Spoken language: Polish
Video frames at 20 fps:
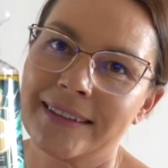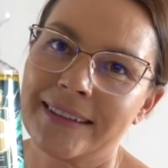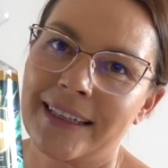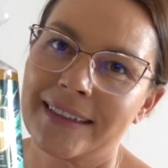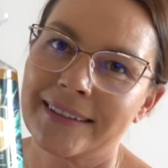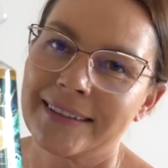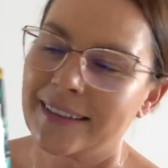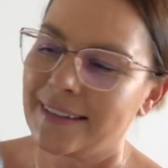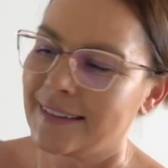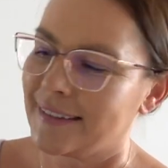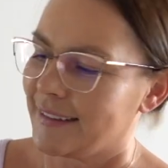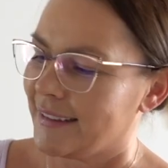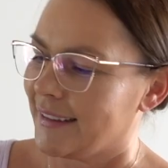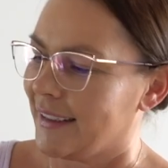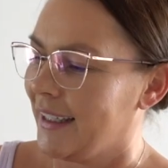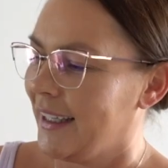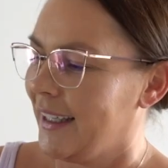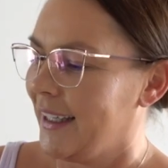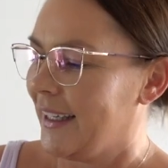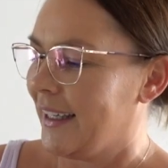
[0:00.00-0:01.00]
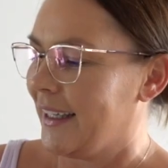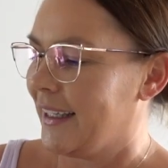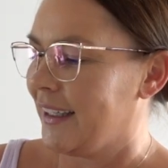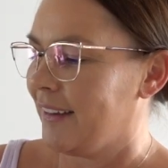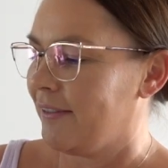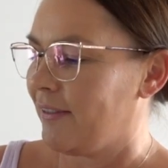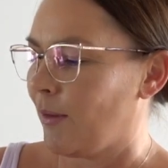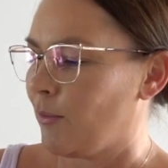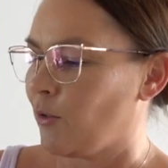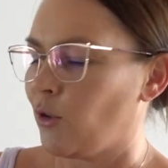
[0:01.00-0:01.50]
na testy
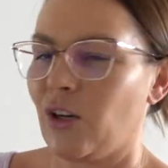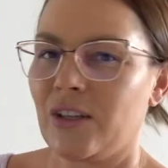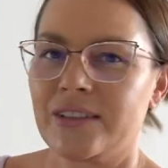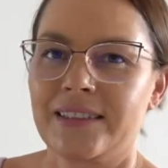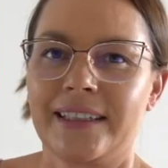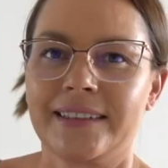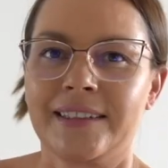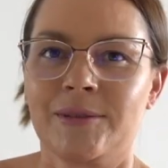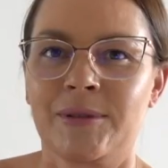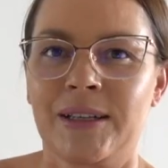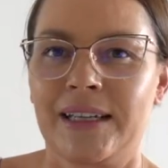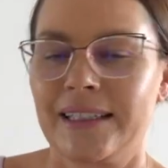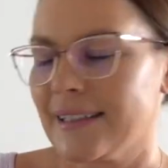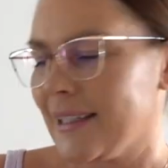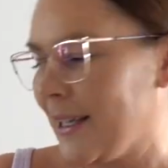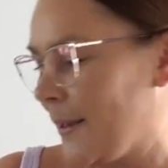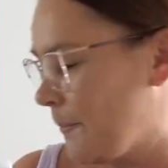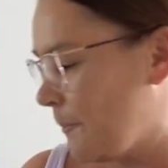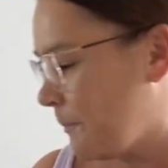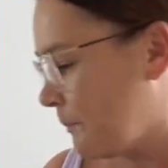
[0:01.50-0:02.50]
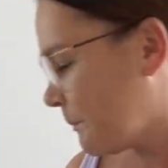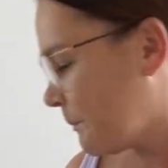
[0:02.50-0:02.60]
e, Fabulosa tym razem.